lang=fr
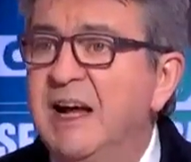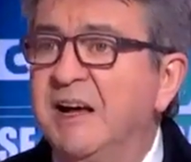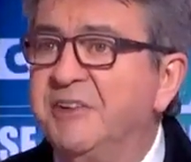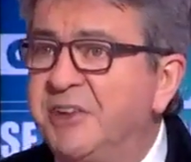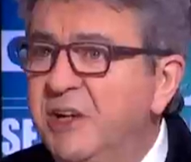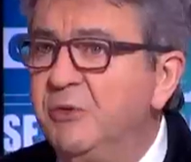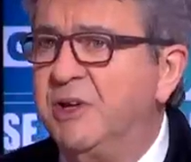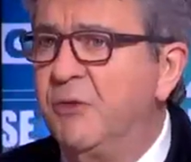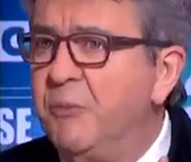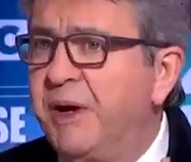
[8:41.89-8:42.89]
Et si nous
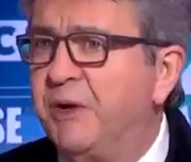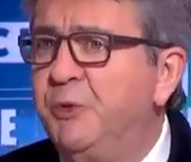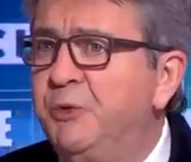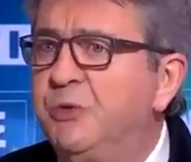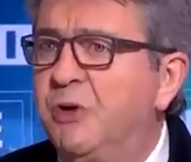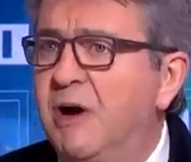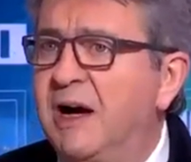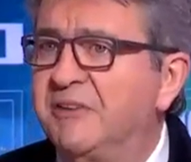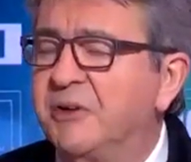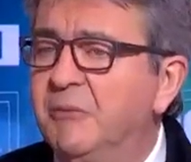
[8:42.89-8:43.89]
avons perdu du temps à
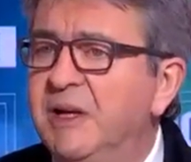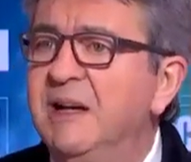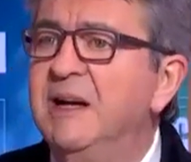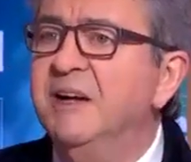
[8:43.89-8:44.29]
l'Assemblée,